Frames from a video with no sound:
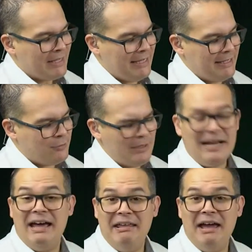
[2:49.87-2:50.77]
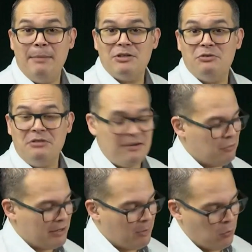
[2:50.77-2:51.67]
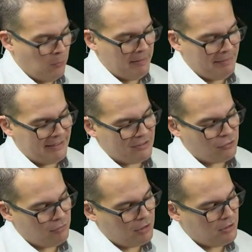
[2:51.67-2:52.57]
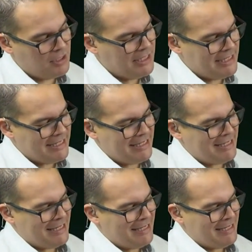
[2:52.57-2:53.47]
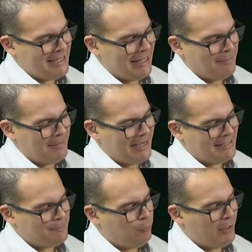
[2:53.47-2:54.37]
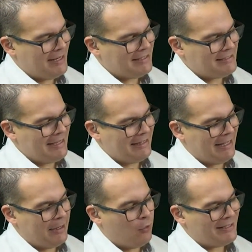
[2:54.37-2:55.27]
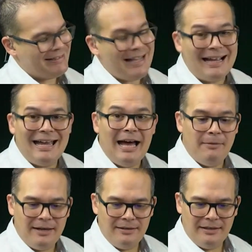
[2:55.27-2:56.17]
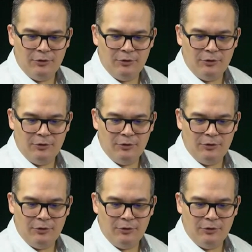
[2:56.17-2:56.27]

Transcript: es una caja de Amazon que forramos con un papel que sobró y además pues tengo esta cava,